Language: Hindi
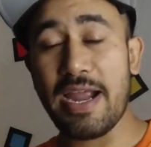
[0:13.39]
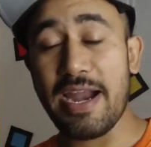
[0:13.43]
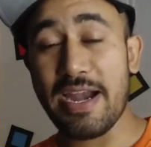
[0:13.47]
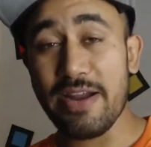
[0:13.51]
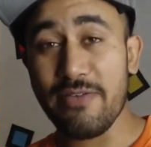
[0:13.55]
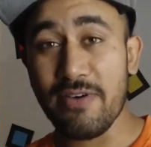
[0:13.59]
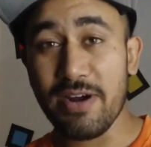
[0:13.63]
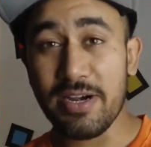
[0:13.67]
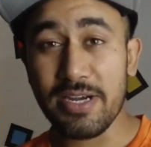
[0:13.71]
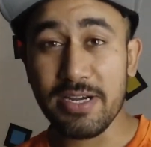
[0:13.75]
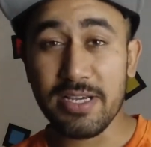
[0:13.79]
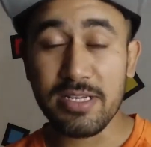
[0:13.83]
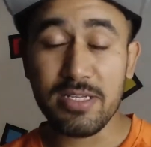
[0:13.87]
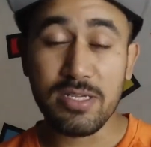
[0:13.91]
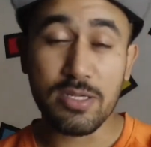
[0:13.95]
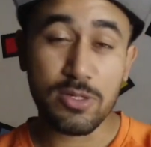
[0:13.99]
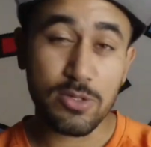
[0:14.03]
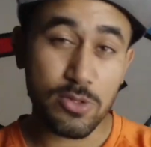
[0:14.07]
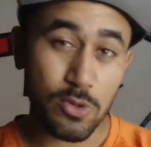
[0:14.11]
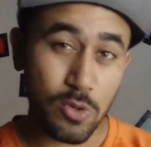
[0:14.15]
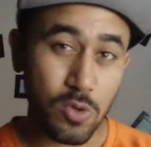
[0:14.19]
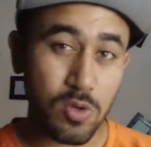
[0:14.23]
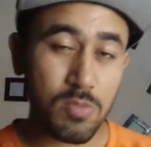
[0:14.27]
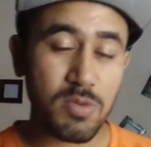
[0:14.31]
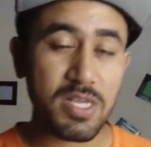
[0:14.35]

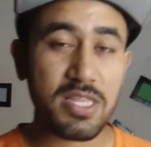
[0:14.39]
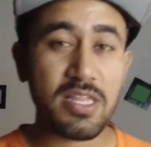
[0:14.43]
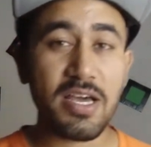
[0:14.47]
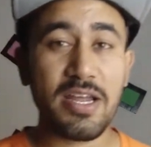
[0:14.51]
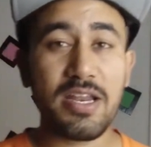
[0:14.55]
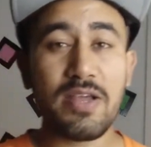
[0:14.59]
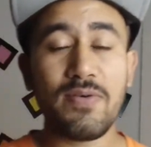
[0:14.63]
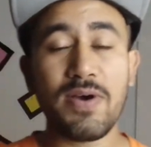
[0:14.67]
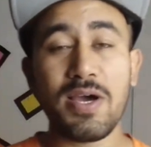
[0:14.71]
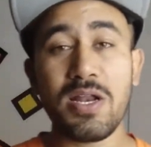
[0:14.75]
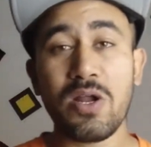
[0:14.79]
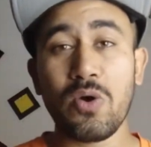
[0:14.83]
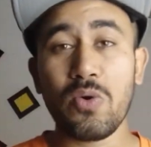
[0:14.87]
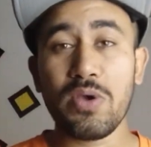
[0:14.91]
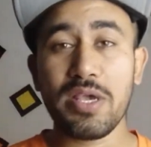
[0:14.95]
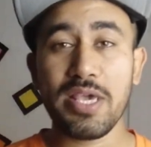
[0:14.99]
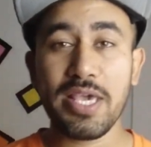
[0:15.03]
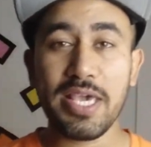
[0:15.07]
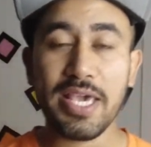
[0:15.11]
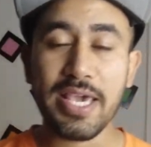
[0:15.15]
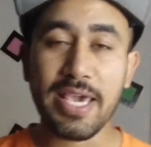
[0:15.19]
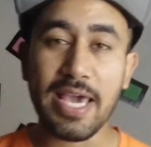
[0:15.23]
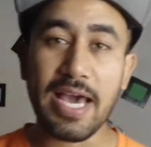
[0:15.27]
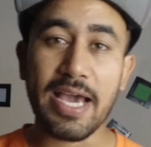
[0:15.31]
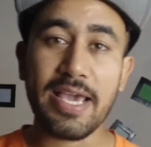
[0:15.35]
एडवांटेजेस दोनों बताने वाला हूँ
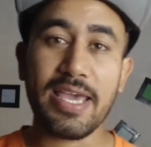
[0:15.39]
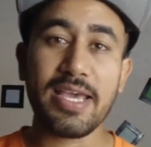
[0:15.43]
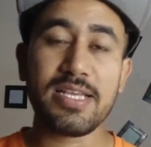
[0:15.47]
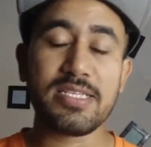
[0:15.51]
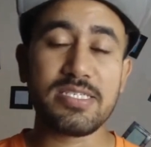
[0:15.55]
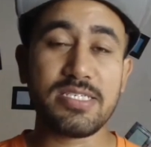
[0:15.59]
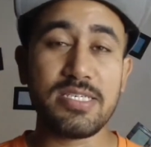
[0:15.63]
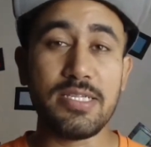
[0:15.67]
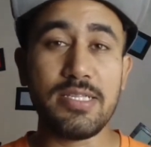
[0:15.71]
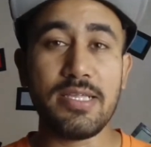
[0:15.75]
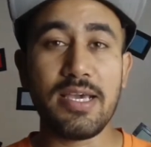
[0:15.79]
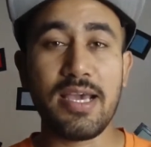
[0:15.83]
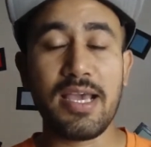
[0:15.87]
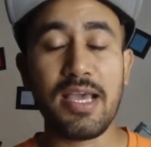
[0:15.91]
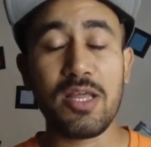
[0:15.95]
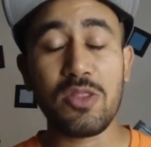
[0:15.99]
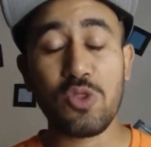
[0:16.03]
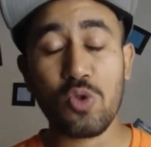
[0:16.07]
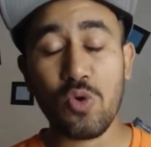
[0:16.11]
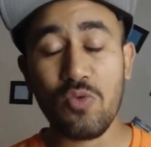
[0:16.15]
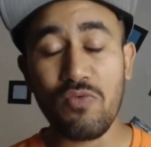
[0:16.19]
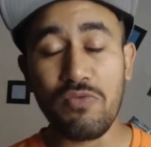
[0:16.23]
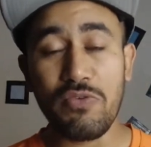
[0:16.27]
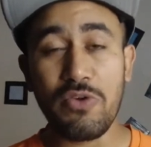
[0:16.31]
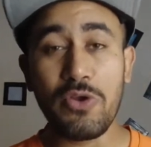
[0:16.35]
कि क्या क्या चीज़ें
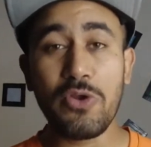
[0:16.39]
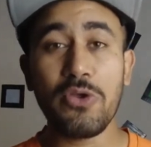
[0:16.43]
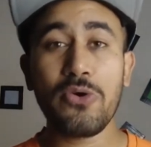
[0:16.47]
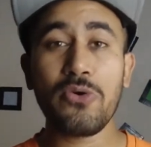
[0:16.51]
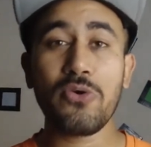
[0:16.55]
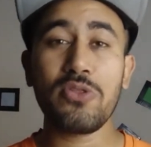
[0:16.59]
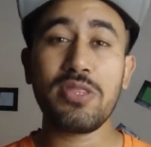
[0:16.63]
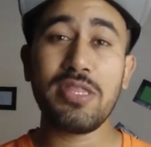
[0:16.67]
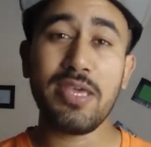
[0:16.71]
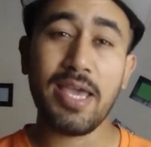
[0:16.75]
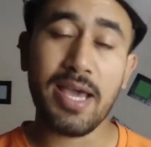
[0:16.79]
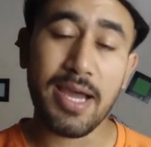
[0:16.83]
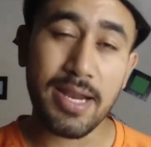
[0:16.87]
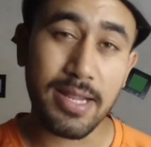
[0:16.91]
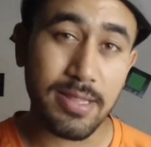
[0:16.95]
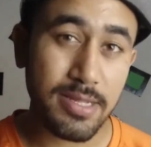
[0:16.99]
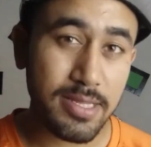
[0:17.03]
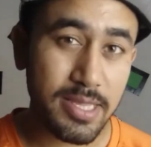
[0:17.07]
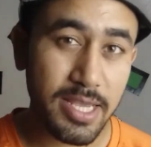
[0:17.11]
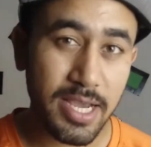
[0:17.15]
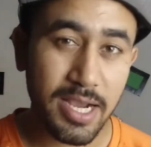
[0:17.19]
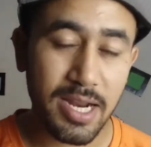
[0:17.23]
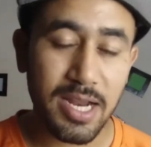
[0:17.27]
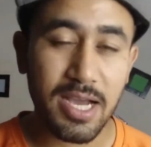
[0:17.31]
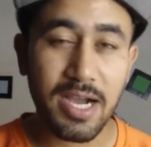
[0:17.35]
हैं तो वीडियो को ध्यान
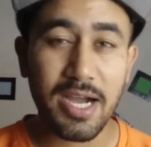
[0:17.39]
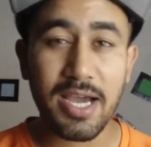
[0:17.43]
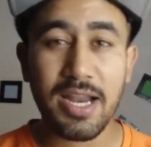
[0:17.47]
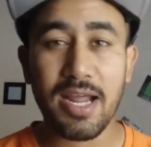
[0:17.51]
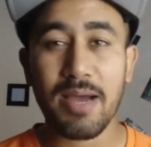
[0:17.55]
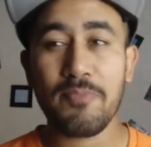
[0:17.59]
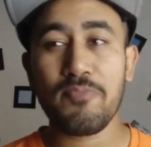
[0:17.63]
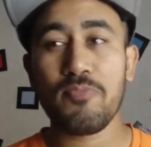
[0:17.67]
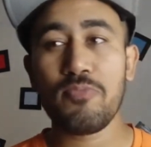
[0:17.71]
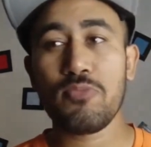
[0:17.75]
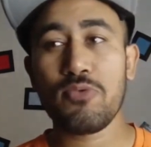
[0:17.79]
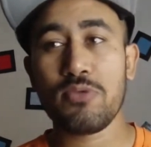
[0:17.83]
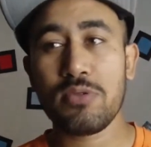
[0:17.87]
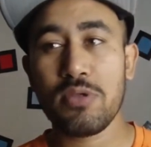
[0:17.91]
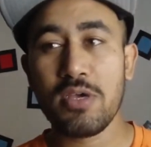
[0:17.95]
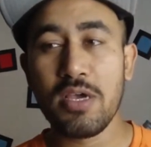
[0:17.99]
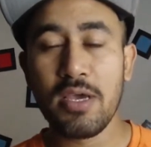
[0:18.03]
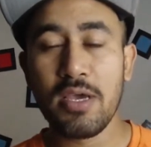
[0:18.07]
से देखना अगर आप